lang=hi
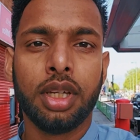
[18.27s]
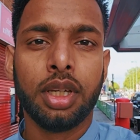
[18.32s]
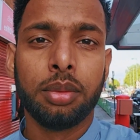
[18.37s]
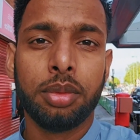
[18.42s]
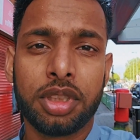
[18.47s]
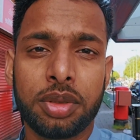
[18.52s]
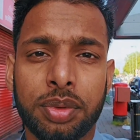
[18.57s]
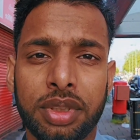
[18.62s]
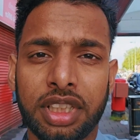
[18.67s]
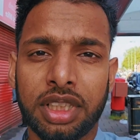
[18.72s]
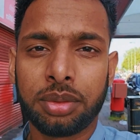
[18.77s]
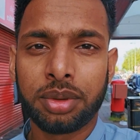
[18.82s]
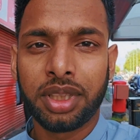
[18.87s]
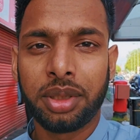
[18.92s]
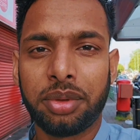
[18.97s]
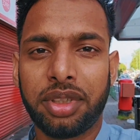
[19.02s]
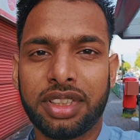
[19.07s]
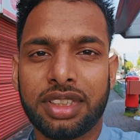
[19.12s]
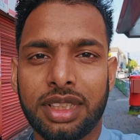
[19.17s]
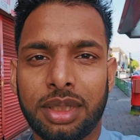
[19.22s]

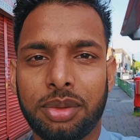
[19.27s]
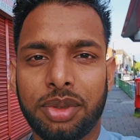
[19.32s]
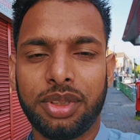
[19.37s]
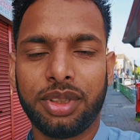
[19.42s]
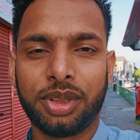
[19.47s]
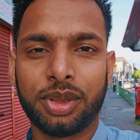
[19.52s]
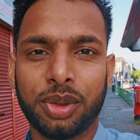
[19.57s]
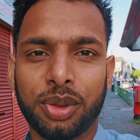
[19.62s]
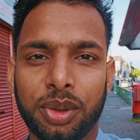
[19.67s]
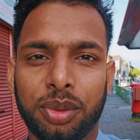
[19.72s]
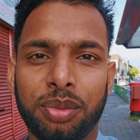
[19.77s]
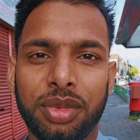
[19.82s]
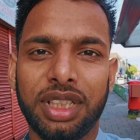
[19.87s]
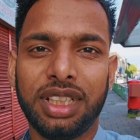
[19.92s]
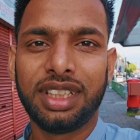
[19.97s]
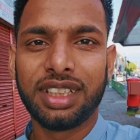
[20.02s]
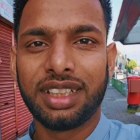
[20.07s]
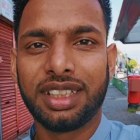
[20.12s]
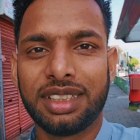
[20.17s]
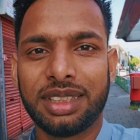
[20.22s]
वालेकुम
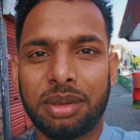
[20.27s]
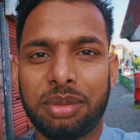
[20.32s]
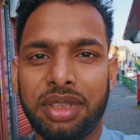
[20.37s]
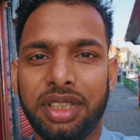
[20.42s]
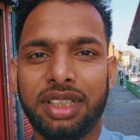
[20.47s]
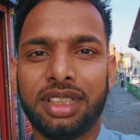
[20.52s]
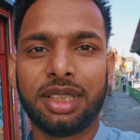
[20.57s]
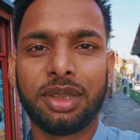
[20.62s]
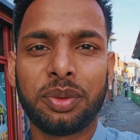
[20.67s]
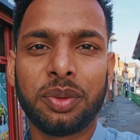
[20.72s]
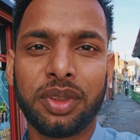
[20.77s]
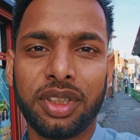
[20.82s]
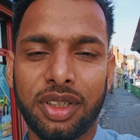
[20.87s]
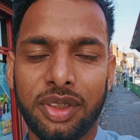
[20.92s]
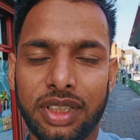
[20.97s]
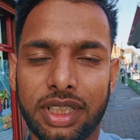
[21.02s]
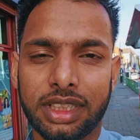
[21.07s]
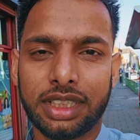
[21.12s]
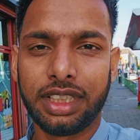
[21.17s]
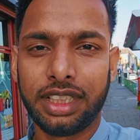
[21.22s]
उम्मीद है सब ठीक ठाक होंगे
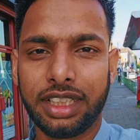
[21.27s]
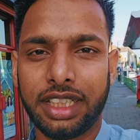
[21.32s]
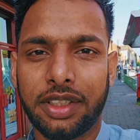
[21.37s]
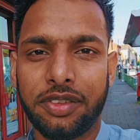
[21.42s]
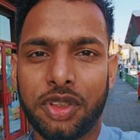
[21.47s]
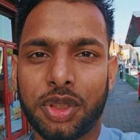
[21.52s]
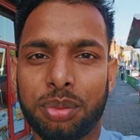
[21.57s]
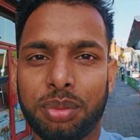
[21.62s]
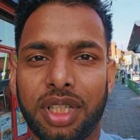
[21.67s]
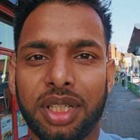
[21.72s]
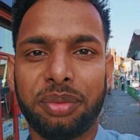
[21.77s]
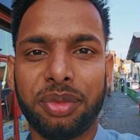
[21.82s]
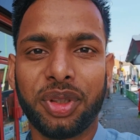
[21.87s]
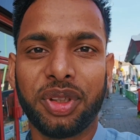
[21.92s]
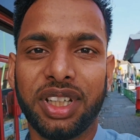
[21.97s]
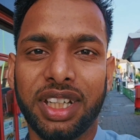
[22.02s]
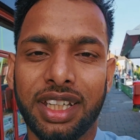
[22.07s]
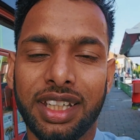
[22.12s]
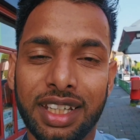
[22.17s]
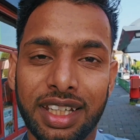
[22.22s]
अल्लाह ताला के मान में
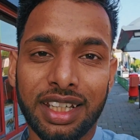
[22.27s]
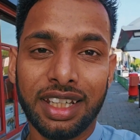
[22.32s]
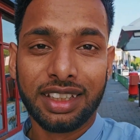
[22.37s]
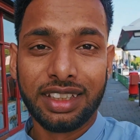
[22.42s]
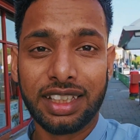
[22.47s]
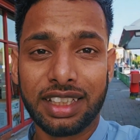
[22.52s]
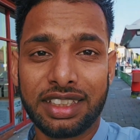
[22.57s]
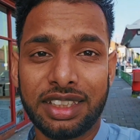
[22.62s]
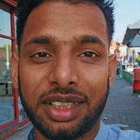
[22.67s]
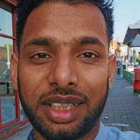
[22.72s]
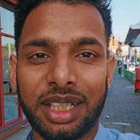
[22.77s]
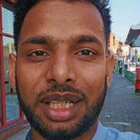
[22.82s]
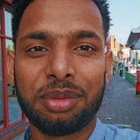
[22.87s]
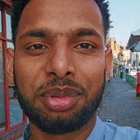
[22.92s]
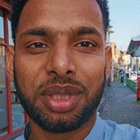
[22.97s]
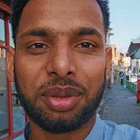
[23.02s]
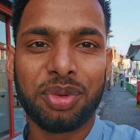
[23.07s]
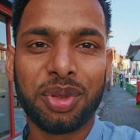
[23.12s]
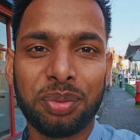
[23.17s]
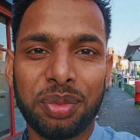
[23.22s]
होंगे जैसा कि आप
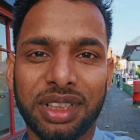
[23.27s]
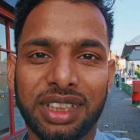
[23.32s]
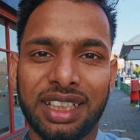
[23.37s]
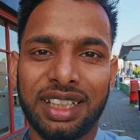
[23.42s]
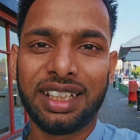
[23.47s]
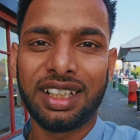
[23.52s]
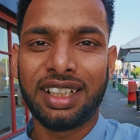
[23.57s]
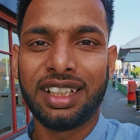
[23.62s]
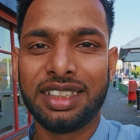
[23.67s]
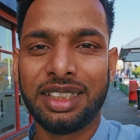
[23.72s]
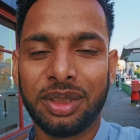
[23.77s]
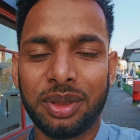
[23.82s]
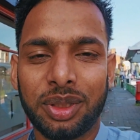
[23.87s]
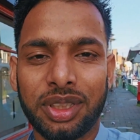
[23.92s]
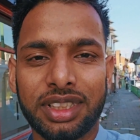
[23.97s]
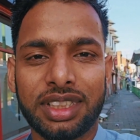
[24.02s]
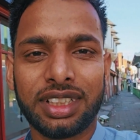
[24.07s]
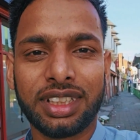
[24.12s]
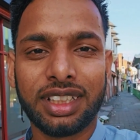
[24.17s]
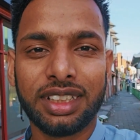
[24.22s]
सबको पता है आज ईद
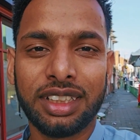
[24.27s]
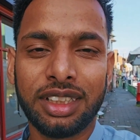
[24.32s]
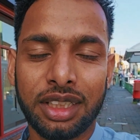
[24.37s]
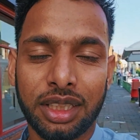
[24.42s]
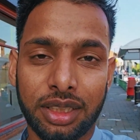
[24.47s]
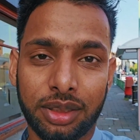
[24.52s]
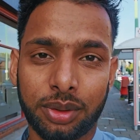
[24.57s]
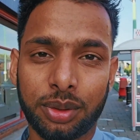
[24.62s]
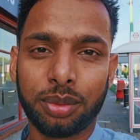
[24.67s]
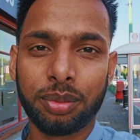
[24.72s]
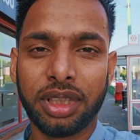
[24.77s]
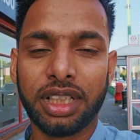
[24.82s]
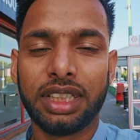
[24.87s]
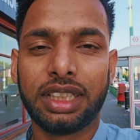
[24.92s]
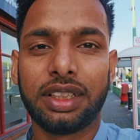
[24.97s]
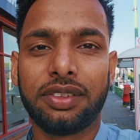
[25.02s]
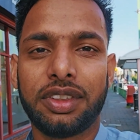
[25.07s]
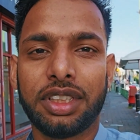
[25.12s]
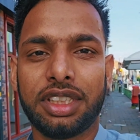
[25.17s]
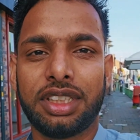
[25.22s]
का दिन है तो मेरी
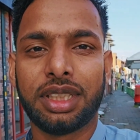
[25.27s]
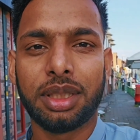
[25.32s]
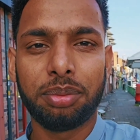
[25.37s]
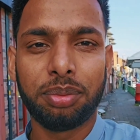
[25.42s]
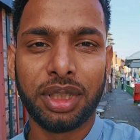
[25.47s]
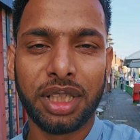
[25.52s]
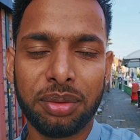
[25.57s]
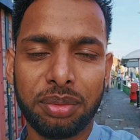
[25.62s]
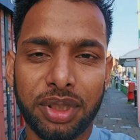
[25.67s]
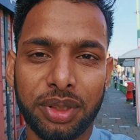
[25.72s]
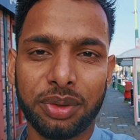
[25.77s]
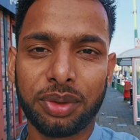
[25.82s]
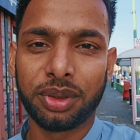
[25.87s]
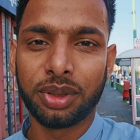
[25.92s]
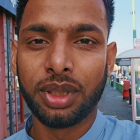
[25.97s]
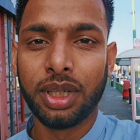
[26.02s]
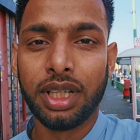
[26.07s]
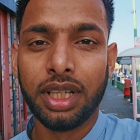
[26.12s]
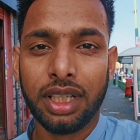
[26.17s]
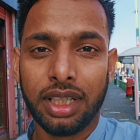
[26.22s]
तरफ से सब बहन भाइयों
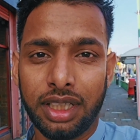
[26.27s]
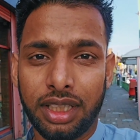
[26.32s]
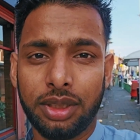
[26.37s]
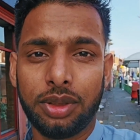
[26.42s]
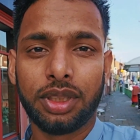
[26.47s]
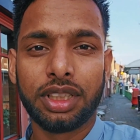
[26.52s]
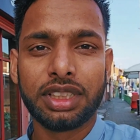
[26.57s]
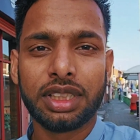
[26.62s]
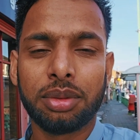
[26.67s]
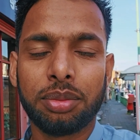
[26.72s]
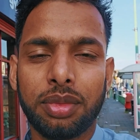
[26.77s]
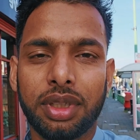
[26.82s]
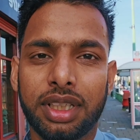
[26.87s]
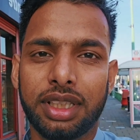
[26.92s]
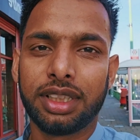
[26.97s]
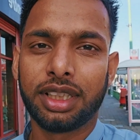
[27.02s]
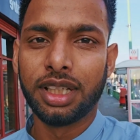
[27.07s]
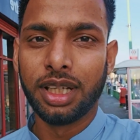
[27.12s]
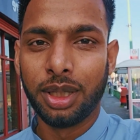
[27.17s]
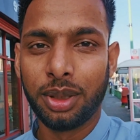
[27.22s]
को ईद
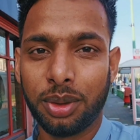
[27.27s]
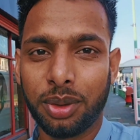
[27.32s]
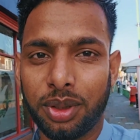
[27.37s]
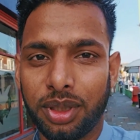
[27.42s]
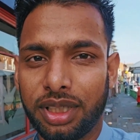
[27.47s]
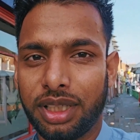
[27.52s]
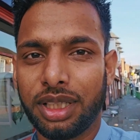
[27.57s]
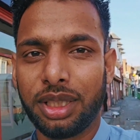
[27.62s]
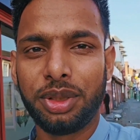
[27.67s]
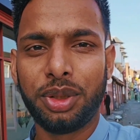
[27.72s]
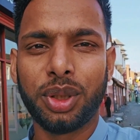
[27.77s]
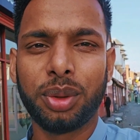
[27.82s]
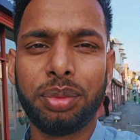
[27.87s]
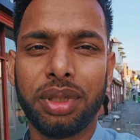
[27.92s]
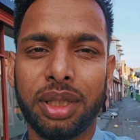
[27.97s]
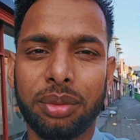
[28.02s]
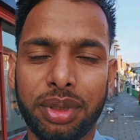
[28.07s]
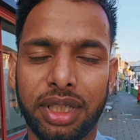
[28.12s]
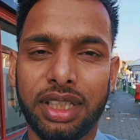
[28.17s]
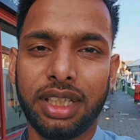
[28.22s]
मुबारक और जो
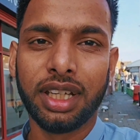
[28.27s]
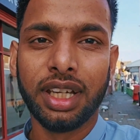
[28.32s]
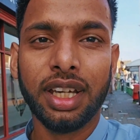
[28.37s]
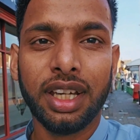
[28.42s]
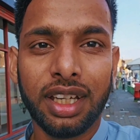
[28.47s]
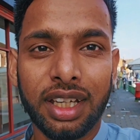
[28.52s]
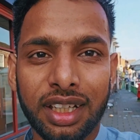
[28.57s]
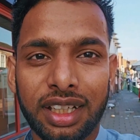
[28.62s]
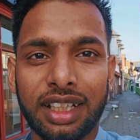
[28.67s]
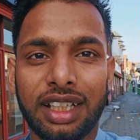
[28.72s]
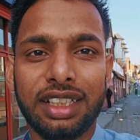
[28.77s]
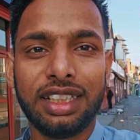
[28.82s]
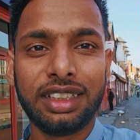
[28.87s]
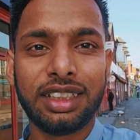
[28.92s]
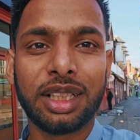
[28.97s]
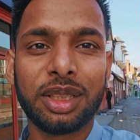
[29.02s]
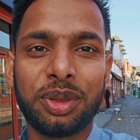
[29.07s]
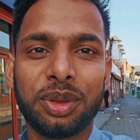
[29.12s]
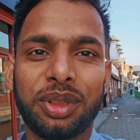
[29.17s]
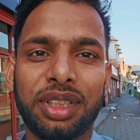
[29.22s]
बहन भाई कल ईद
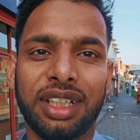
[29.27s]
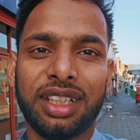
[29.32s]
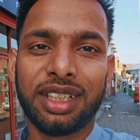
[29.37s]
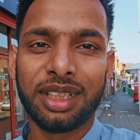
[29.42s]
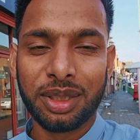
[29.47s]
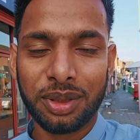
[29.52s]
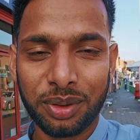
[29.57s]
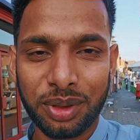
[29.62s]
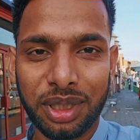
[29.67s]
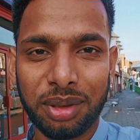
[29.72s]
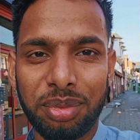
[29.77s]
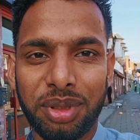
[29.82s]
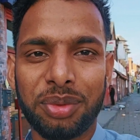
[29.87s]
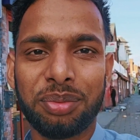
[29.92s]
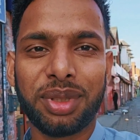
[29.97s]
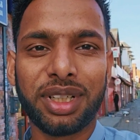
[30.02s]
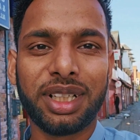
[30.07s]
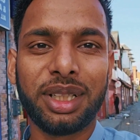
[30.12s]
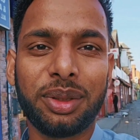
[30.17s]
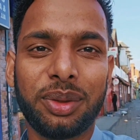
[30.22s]
कर चुके हैं उन्हें भी
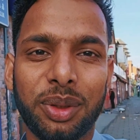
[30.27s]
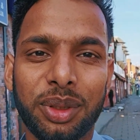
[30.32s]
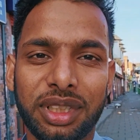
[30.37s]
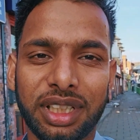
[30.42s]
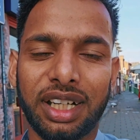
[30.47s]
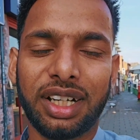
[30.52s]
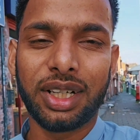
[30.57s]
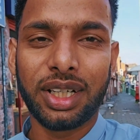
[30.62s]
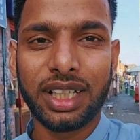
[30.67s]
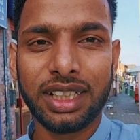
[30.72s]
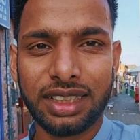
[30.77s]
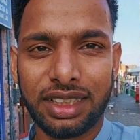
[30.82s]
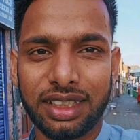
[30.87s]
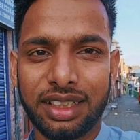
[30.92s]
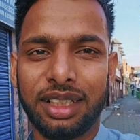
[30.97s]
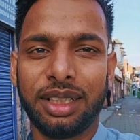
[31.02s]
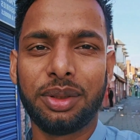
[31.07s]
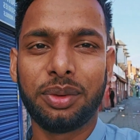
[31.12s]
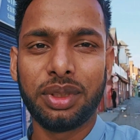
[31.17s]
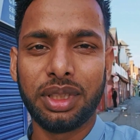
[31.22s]
मुबारक और आज कर
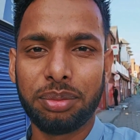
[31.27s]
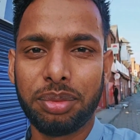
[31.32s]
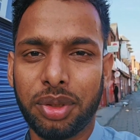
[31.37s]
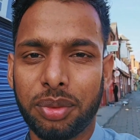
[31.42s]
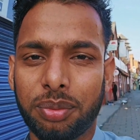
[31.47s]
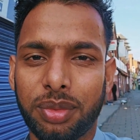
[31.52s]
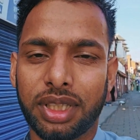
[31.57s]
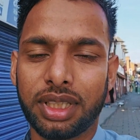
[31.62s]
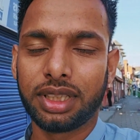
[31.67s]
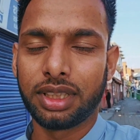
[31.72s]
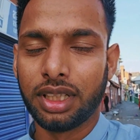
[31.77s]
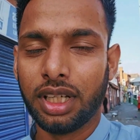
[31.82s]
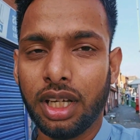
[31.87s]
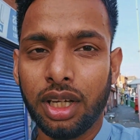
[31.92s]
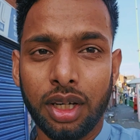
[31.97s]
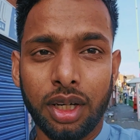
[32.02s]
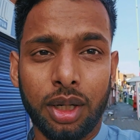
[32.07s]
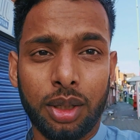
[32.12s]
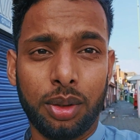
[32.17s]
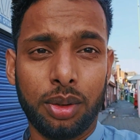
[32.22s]
रहे हैं उन्हें भी
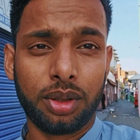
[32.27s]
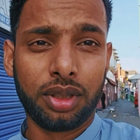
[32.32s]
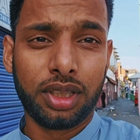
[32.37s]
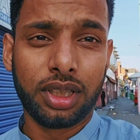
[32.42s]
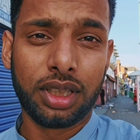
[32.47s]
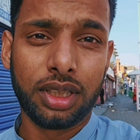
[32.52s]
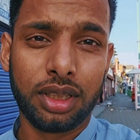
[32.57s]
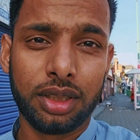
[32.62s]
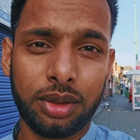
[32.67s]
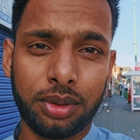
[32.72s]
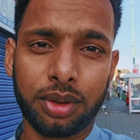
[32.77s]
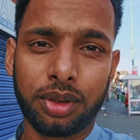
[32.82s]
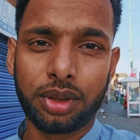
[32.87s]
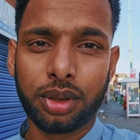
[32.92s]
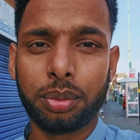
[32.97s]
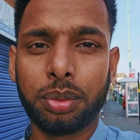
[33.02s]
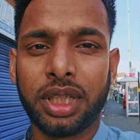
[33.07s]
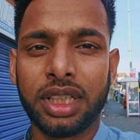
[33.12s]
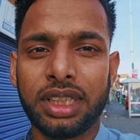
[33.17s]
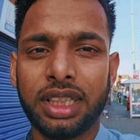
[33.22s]
मुबारक और जो
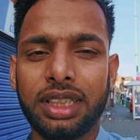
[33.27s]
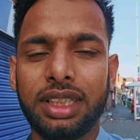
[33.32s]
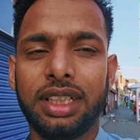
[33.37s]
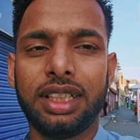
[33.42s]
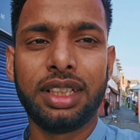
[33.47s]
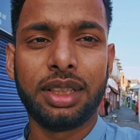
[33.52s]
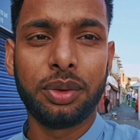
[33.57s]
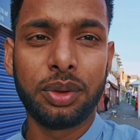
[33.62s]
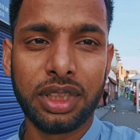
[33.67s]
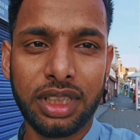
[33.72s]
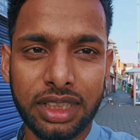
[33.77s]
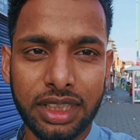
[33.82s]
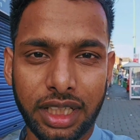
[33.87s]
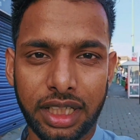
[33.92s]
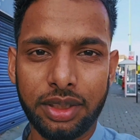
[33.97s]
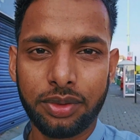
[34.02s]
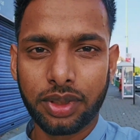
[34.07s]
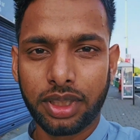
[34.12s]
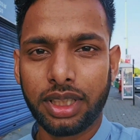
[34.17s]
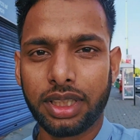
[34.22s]
कुर्बानियाँ दे रहे हैं उनके लिए यही
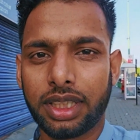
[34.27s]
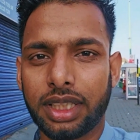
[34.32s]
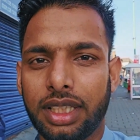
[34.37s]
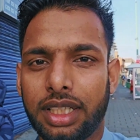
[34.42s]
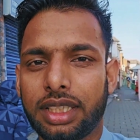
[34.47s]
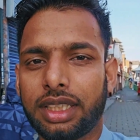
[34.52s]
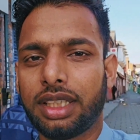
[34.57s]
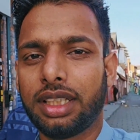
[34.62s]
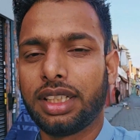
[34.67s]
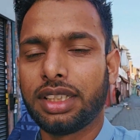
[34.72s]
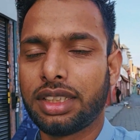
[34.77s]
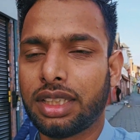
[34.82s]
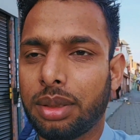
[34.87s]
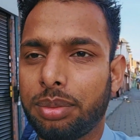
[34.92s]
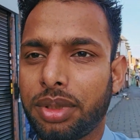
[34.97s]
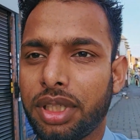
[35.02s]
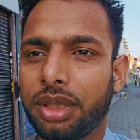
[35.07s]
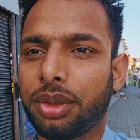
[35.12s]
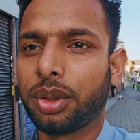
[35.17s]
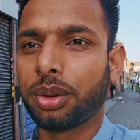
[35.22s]
दुआ है कि अल्लाह ताला सब
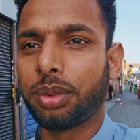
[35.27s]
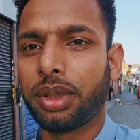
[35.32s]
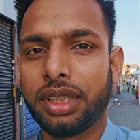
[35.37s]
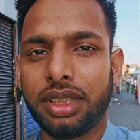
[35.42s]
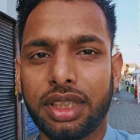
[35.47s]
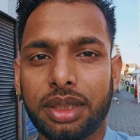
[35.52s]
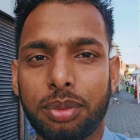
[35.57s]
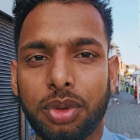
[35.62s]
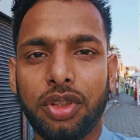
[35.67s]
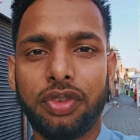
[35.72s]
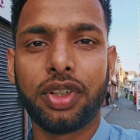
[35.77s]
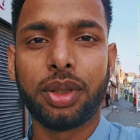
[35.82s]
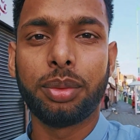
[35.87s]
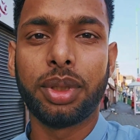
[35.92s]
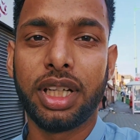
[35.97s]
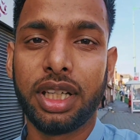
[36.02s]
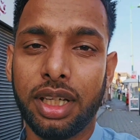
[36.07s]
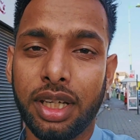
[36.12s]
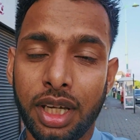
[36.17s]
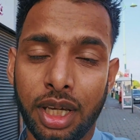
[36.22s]
की कुर्बानियाँ कबूल
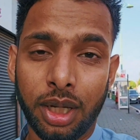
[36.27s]
फरमाए